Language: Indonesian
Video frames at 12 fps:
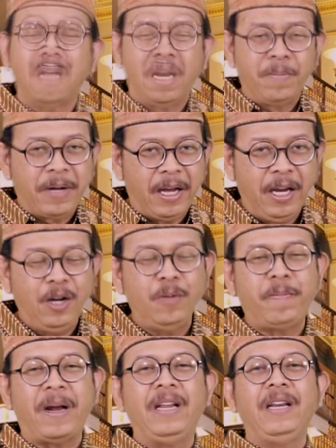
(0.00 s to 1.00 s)
dalam
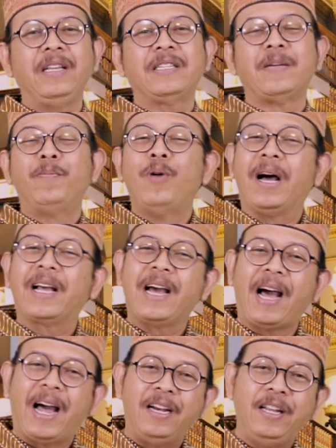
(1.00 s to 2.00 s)
kehidupan ini sebuah
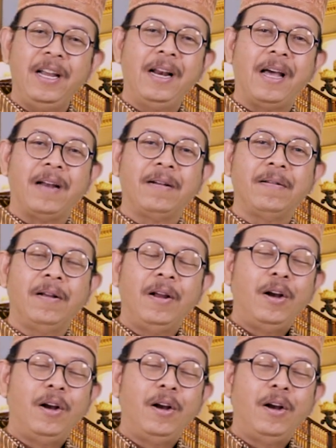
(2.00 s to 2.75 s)
keadilan